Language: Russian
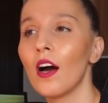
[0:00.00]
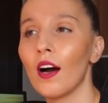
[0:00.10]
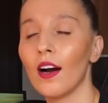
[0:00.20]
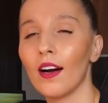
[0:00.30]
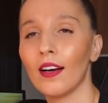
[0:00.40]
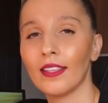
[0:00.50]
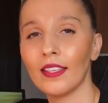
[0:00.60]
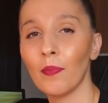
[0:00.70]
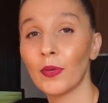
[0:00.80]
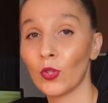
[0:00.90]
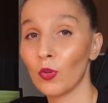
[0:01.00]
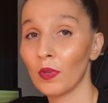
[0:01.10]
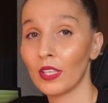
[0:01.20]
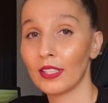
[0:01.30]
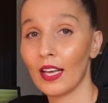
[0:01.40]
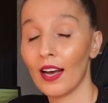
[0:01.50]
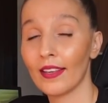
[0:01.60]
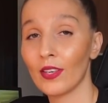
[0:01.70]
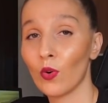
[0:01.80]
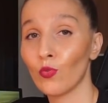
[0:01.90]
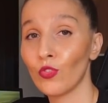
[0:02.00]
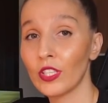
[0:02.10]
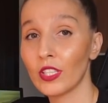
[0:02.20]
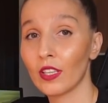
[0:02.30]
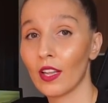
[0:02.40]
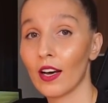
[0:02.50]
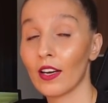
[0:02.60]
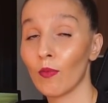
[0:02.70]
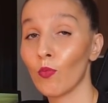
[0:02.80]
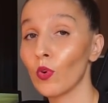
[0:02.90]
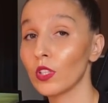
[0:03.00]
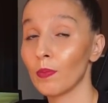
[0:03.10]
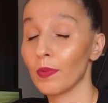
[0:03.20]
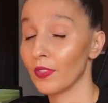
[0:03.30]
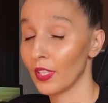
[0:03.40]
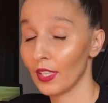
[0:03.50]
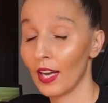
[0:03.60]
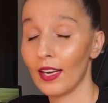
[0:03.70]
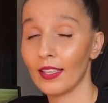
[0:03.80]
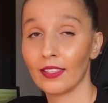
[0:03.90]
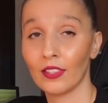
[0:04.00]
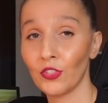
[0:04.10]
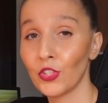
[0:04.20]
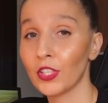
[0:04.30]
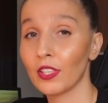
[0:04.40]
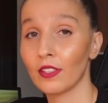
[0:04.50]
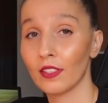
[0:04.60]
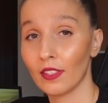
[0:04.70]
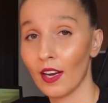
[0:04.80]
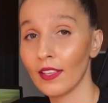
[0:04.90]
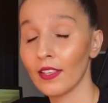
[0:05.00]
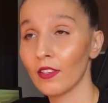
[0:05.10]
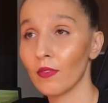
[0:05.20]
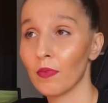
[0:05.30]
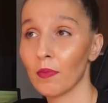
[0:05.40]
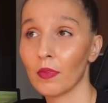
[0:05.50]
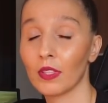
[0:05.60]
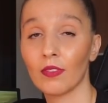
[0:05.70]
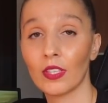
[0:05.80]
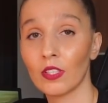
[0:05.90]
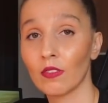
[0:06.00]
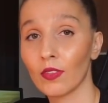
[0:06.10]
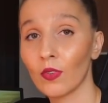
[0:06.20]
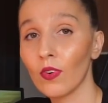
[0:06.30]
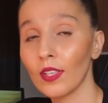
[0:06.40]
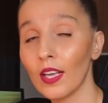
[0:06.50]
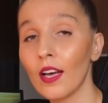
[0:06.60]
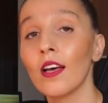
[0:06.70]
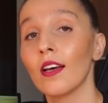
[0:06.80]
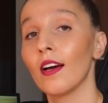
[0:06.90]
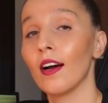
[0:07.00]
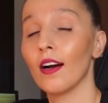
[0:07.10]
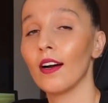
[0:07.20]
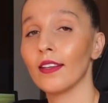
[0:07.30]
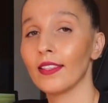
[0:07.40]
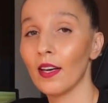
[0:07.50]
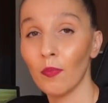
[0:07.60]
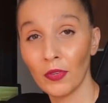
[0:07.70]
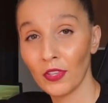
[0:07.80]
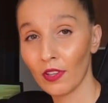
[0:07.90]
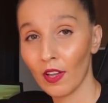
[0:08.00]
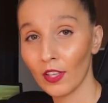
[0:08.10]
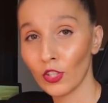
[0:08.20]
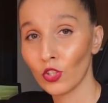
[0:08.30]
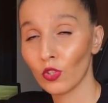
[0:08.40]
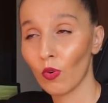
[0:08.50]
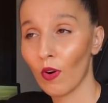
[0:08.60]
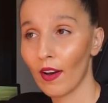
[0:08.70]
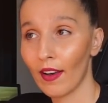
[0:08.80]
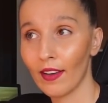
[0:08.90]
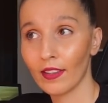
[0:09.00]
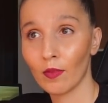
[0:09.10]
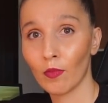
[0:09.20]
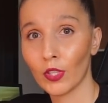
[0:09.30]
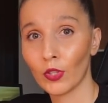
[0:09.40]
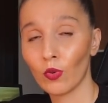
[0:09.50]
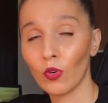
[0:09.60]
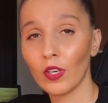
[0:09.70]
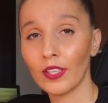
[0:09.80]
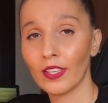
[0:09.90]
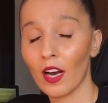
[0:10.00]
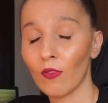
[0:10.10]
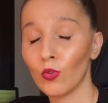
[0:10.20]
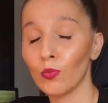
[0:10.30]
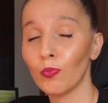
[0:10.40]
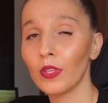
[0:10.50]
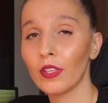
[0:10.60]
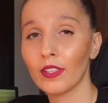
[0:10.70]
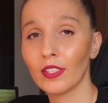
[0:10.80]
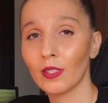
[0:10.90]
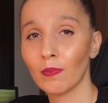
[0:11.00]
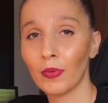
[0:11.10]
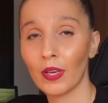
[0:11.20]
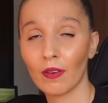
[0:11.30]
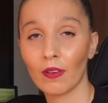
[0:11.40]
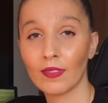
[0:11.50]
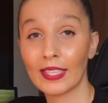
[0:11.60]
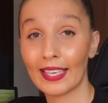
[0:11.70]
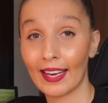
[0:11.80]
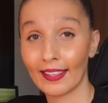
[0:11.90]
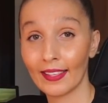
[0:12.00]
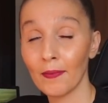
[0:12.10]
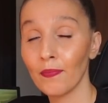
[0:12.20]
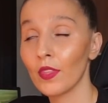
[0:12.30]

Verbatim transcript: А, и потом, когда я увидела работы профессиональных графических дизайнеров, мне было 22 года, а, я поняла, что это мое, я влюбилась с первого взгляда.